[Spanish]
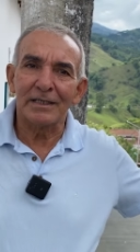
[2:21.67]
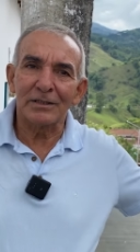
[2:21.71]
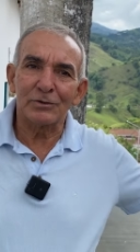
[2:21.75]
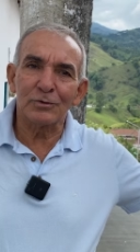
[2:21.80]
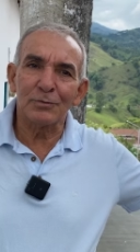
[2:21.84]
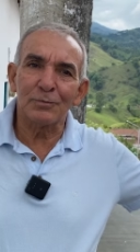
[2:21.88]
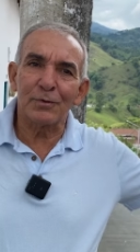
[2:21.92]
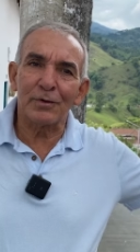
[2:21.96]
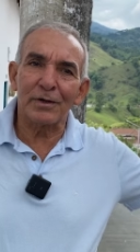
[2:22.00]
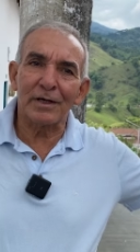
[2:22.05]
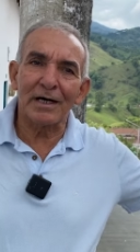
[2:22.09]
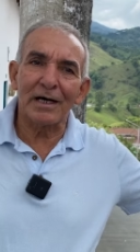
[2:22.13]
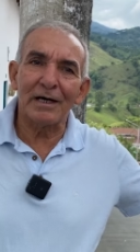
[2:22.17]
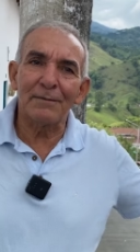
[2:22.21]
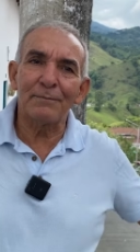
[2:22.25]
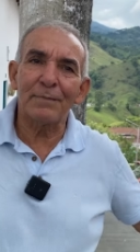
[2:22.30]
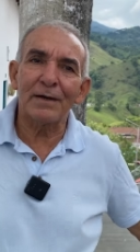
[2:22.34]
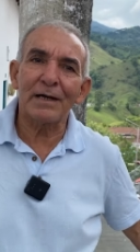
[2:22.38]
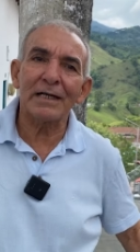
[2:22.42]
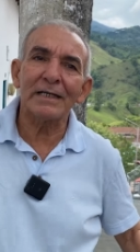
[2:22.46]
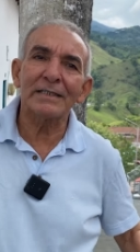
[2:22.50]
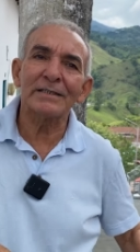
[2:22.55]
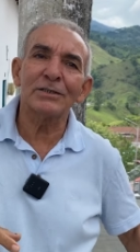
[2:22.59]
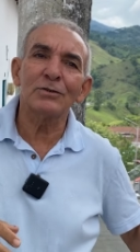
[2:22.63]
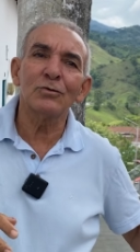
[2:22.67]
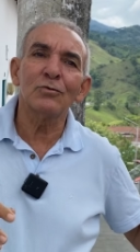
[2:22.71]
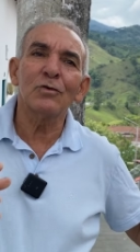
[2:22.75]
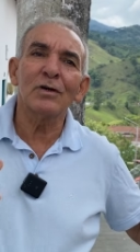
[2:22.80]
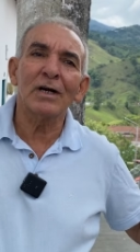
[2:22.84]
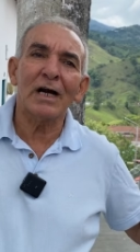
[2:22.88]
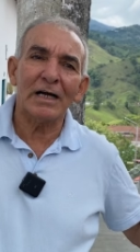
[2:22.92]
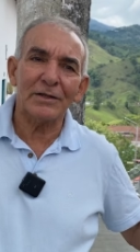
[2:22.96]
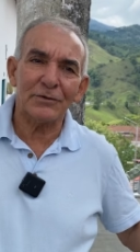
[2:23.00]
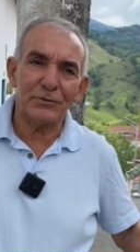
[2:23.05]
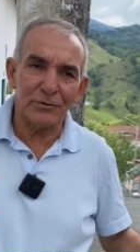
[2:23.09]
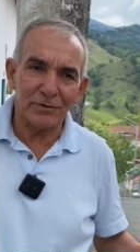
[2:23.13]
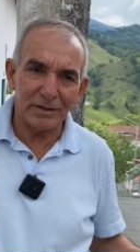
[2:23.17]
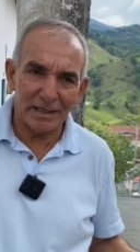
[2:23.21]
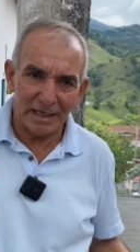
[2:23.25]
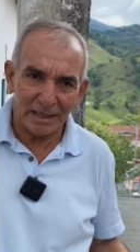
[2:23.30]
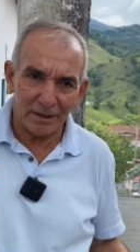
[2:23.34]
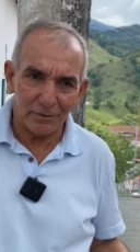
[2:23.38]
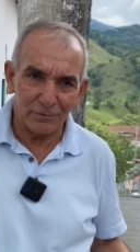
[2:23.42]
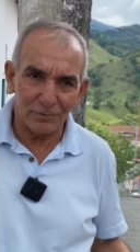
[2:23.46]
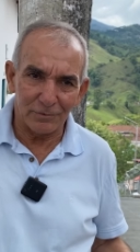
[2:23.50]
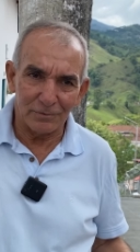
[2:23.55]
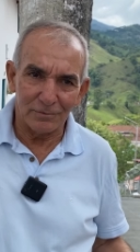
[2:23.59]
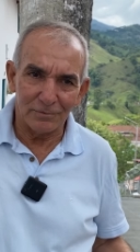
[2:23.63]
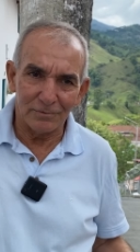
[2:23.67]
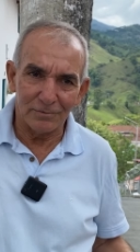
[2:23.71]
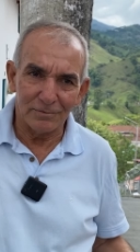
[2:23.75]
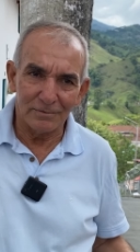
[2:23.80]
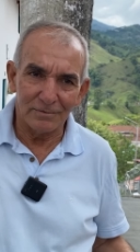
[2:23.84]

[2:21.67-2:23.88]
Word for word: eso por allá parece un gato negro.